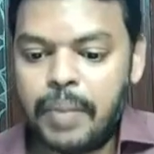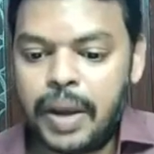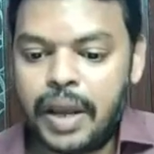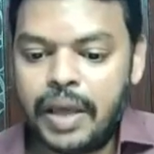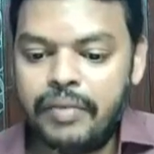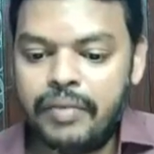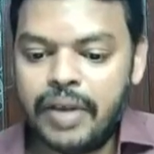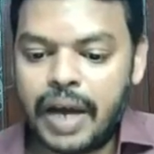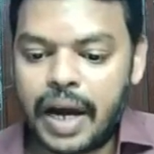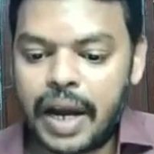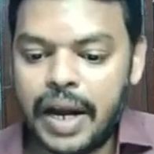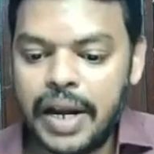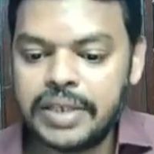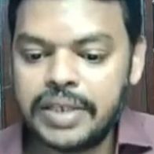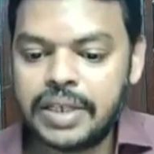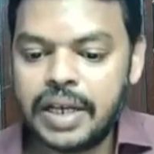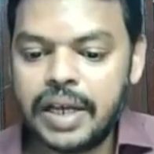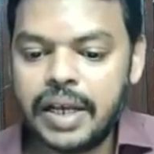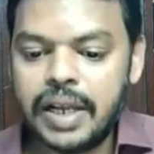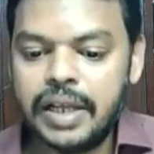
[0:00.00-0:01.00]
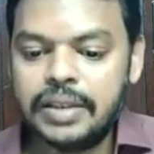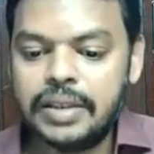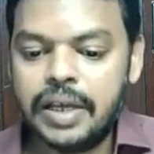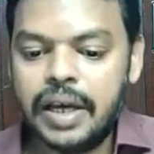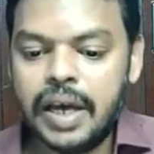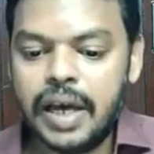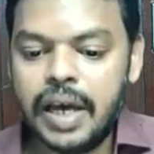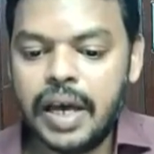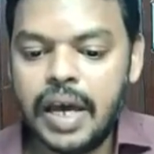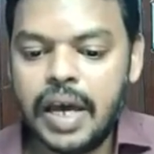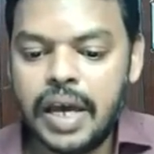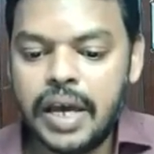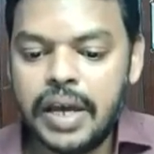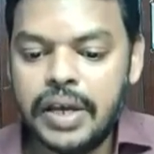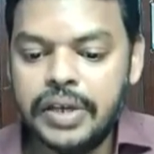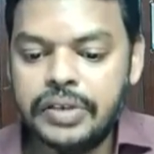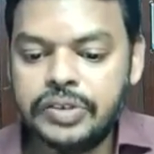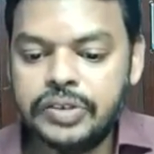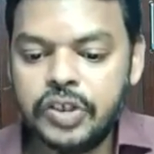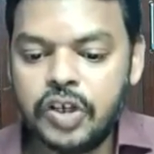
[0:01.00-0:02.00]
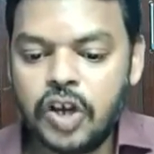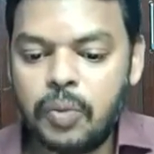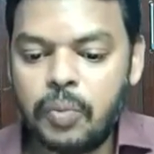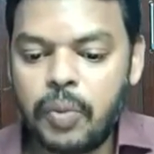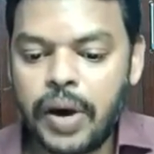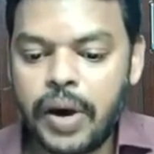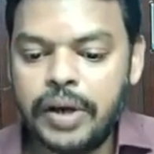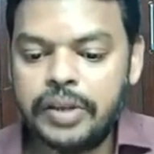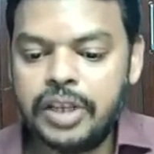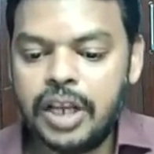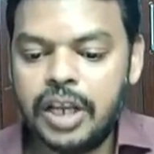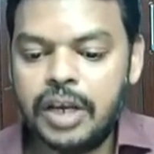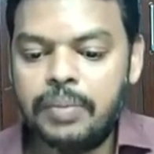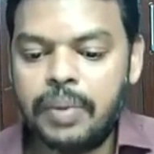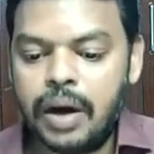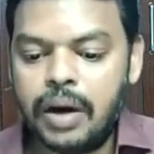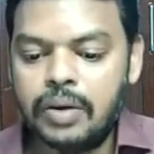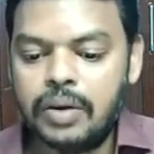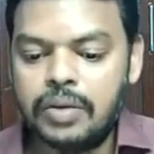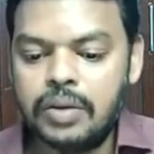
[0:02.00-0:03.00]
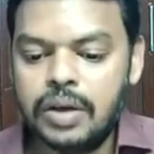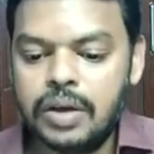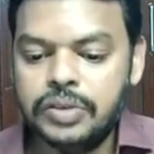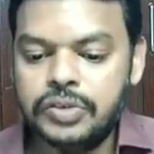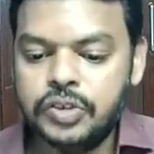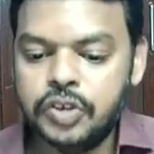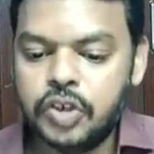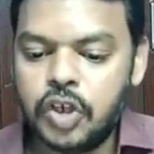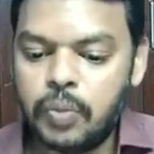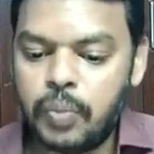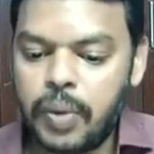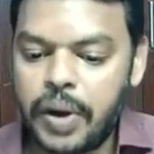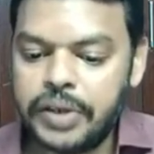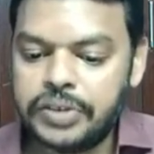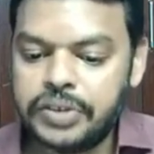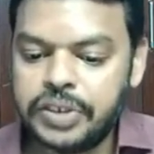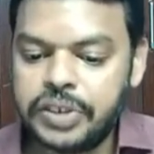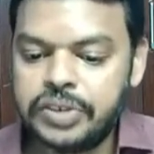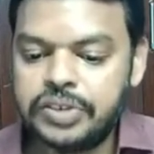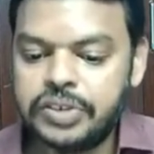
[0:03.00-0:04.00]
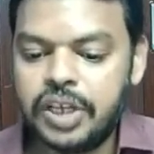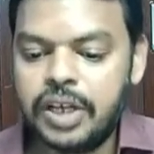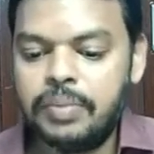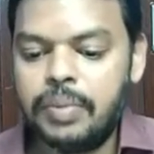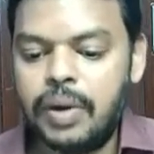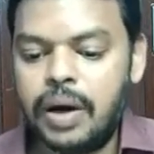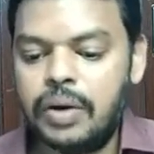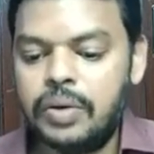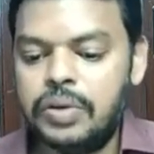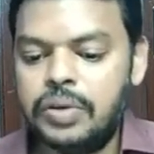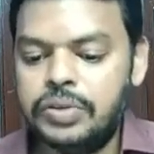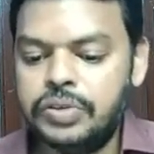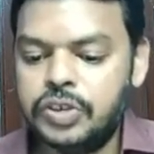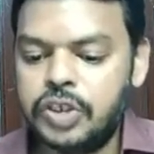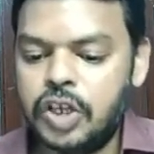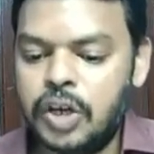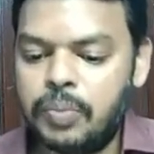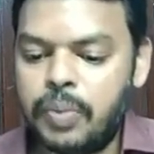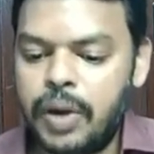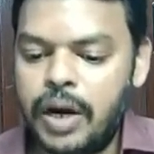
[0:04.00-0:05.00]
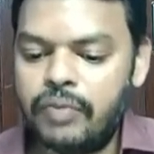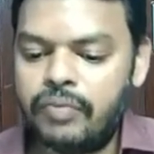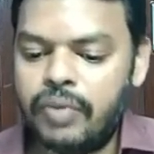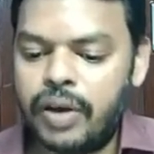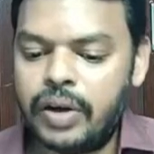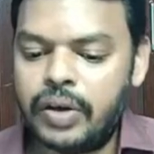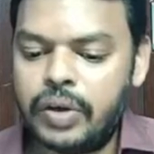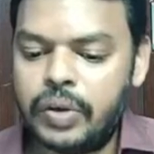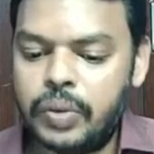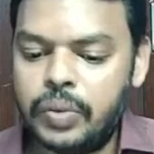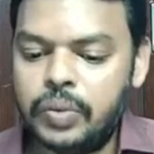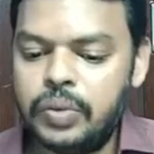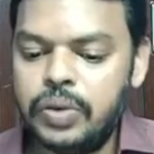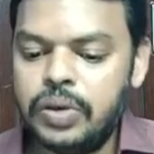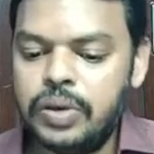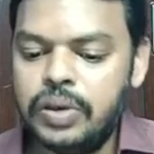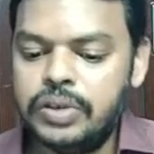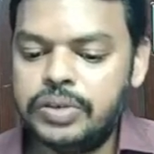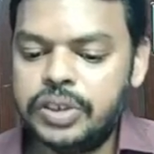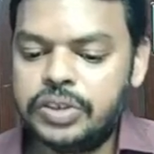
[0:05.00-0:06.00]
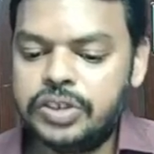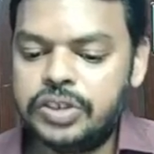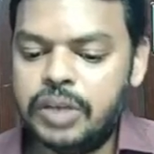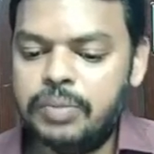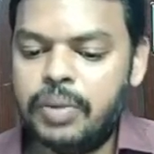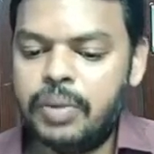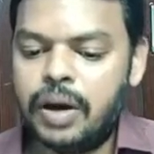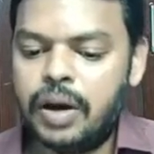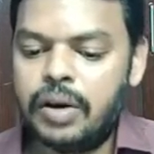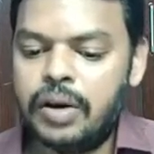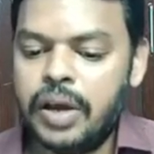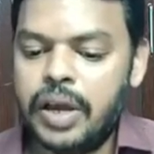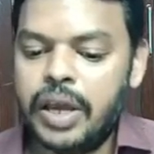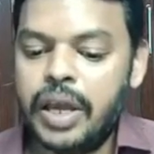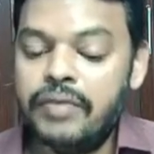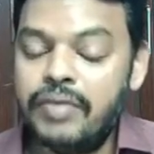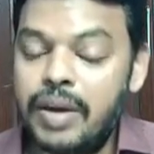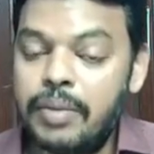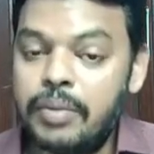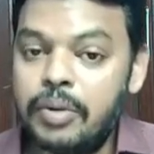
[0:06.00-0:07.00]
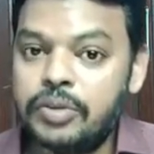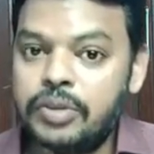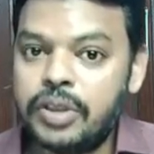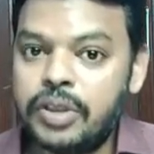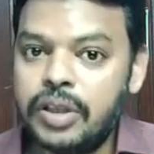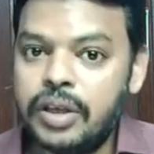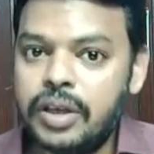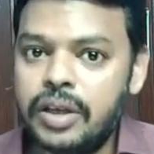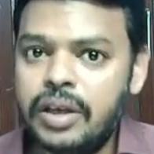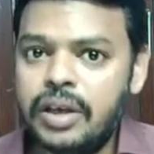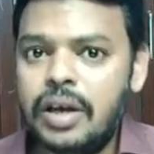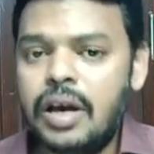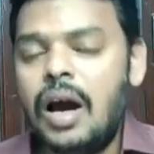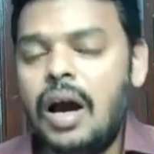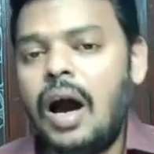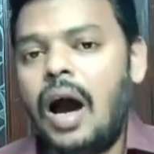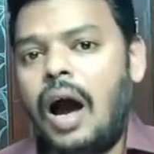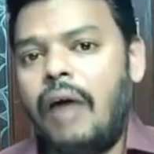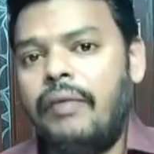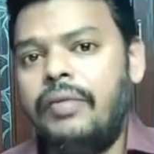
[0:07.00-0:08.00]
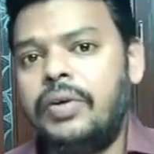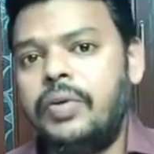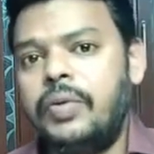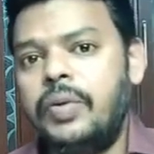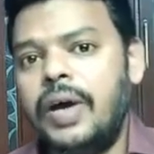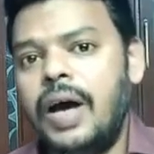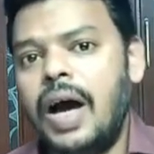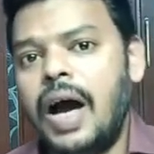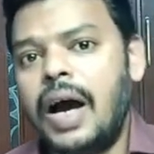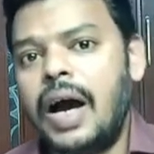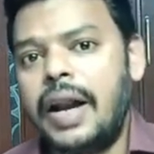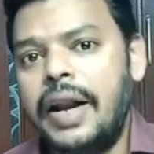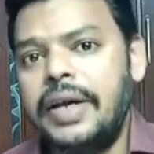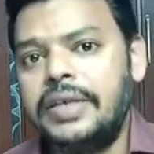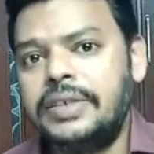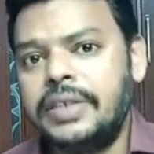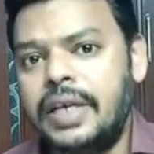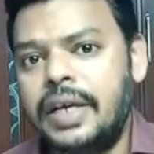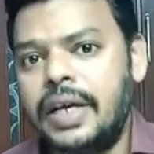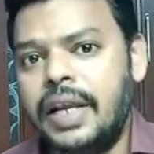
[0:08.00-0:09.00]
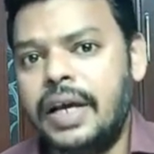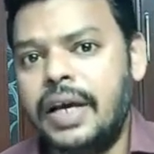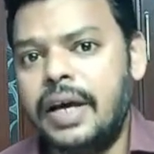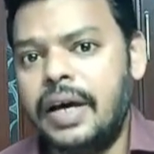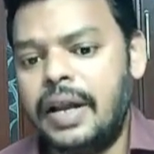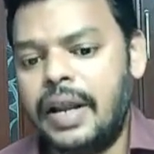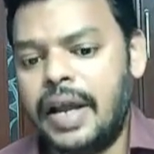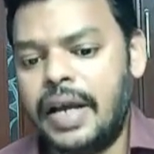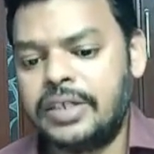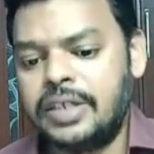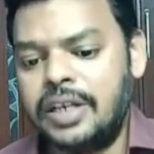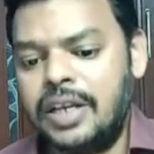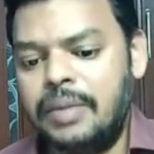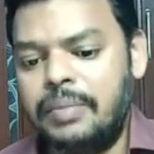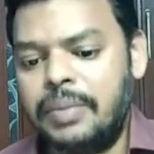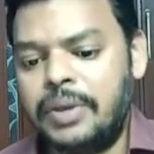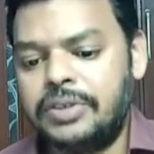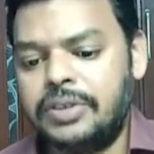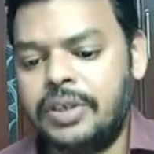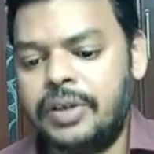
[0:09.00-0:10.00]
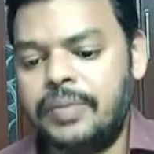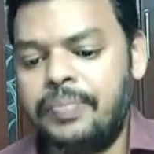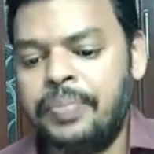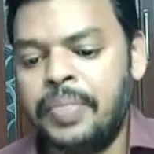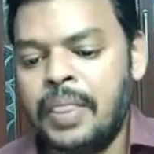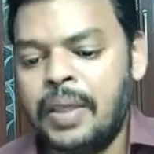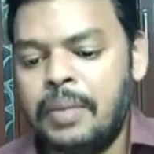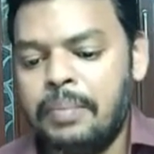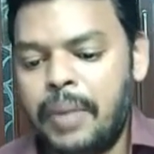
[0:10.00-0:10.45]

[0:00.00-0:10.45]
ఇవి అక్కడనే సంఖ్యలు అయితే ఈ జీరో పాయింట్ త్రీ బారు జీరో పాయింట్ సిక్స్ త్రీ బారు జీరో పాయింట్ వన్ టూ సిక్స్ త్రీ బార్ ఇవేమవుతాయి అవి కూడా అక్కడనే సంఖ్యలే రేషనల్ నెంబర్సే మరి